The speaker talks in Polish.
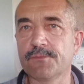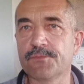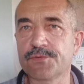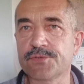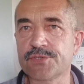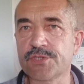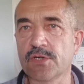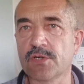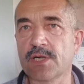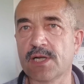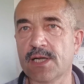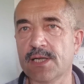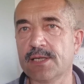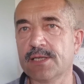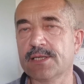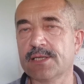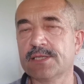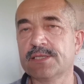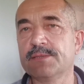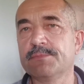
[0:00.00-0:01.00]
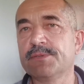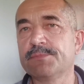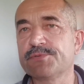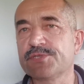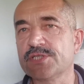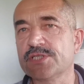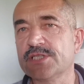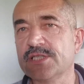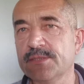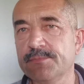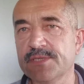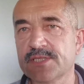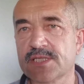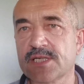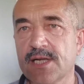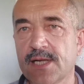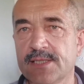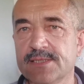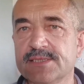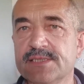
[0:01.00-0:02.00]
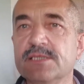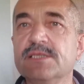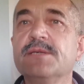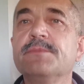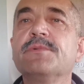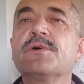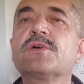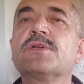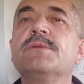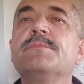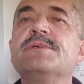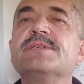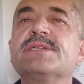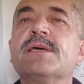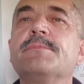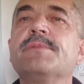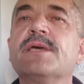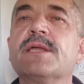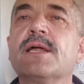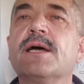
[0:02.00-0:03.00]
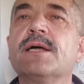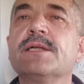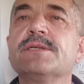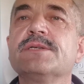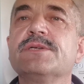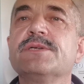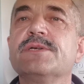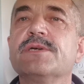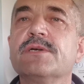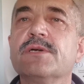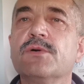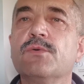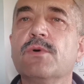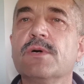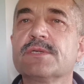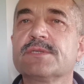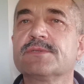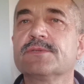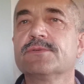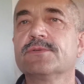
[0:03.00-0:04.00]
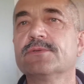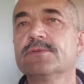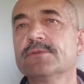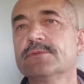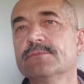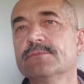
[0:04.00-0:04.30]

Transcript: wczoraj, gdyby przyszli mieszkańcy, nie mogliby zabierać głosu.